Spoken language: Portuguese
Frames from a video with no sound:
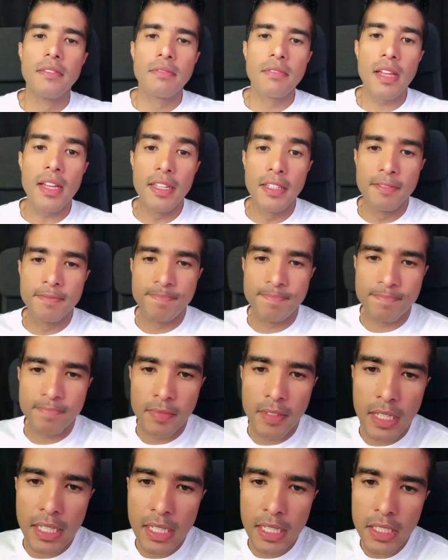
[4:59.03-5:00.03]
Tá aí.
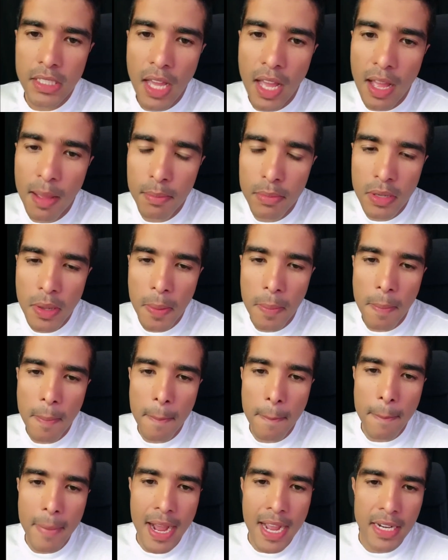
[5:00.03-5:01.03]
Ich habe
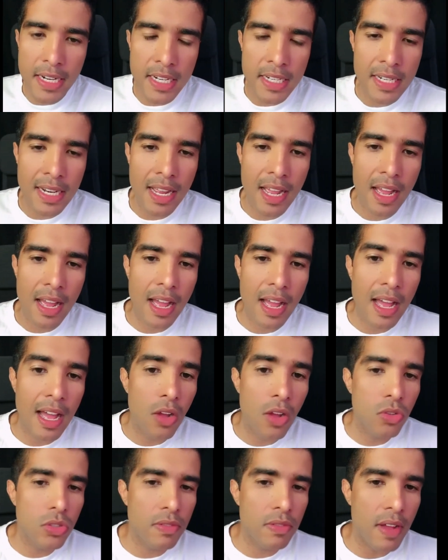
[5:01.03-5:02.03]
meinen
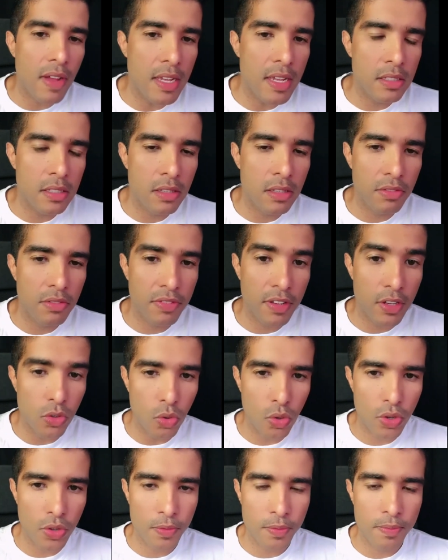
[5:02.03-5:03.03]
Ausweis
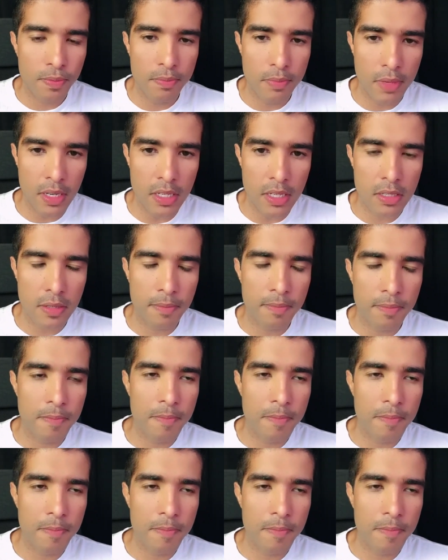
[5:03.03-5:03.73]
verloren. Beleza.